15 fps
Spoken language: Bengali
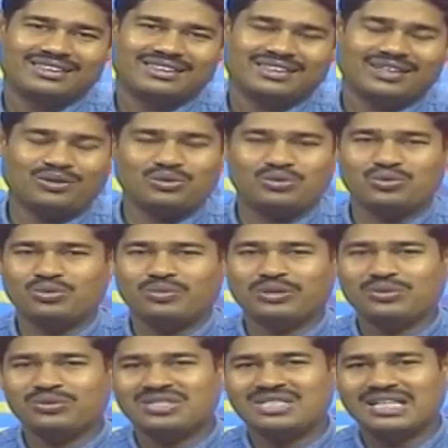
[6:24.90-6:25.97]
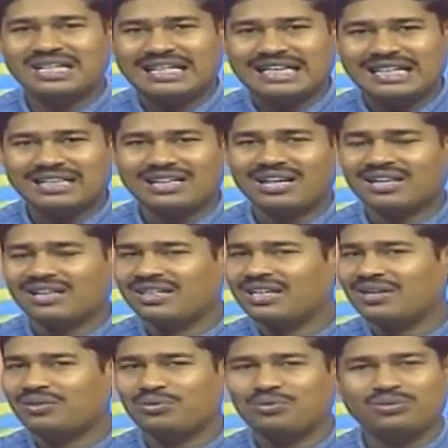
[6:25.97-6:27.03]
কিন্তু শুধুমাত্র জেনে রাখলে
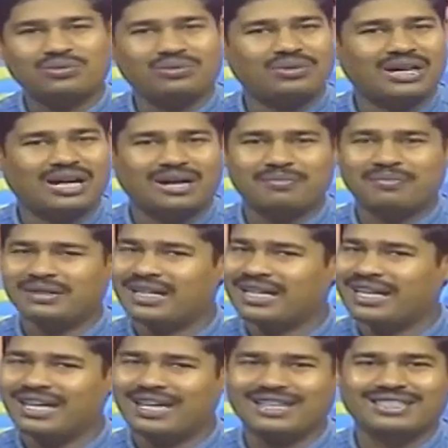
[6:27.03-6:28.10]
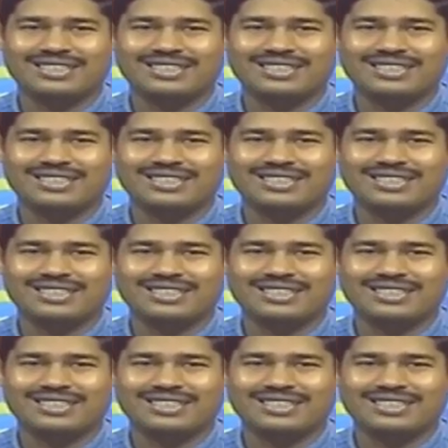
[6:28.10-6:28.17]
কোনো লাভ নেই